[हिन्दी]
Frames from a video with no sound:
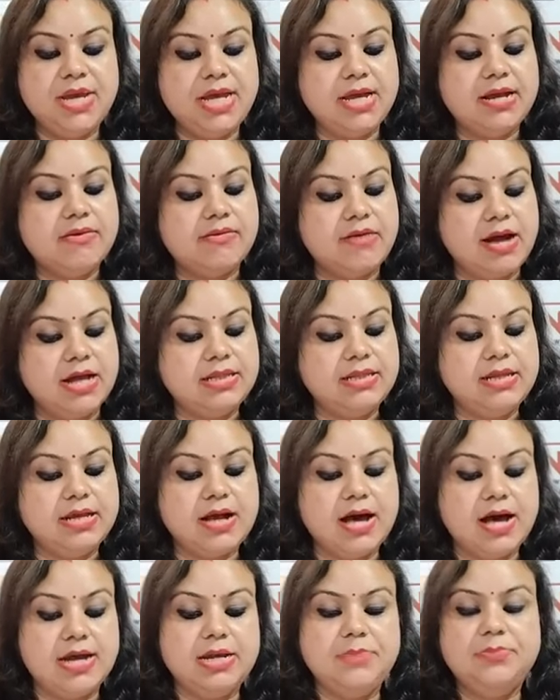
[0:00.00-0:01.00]
में
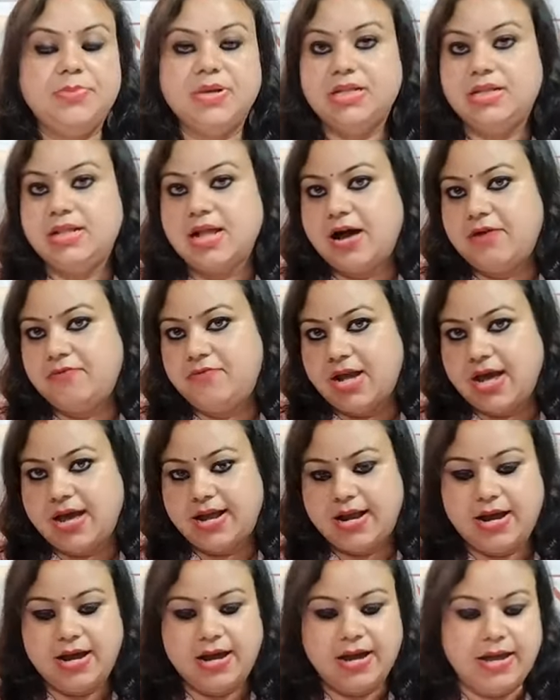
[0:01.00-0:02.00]
क्रांतिकारी बदलाव ला
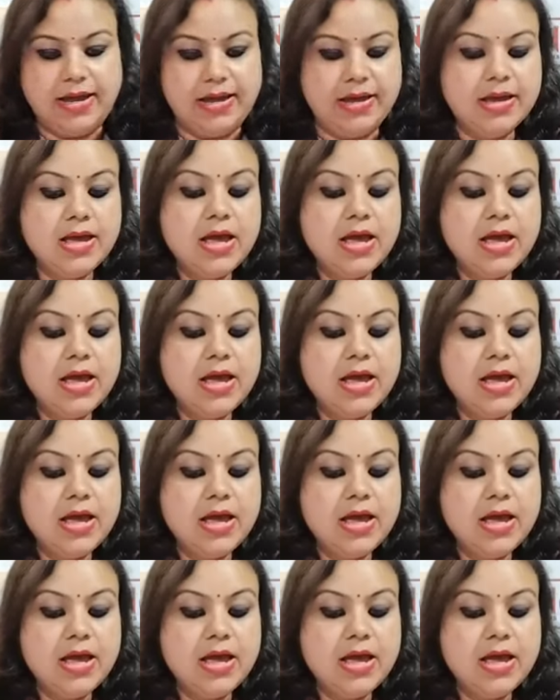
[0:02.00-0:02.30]
रहा है